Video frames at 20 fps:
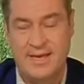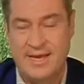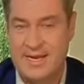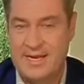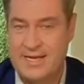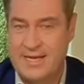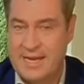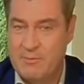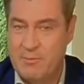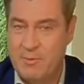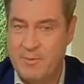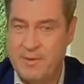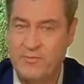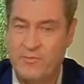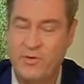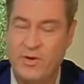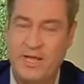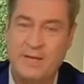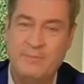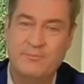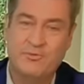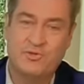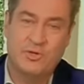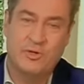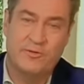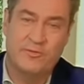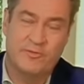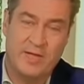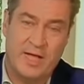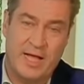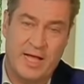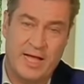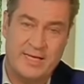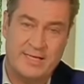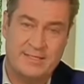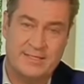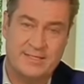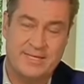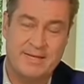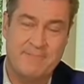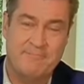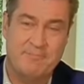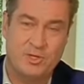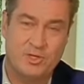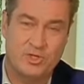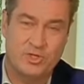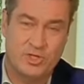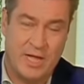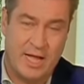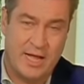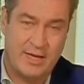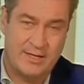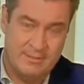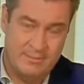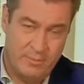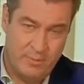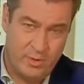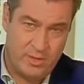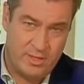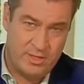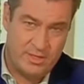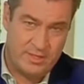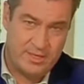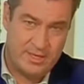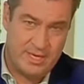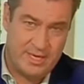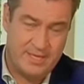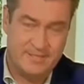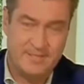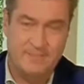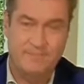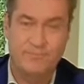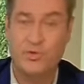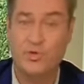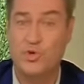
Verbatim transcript: In dem Moment, wo der Impfstoff da ist, gibt der Staat die Möglichkeit,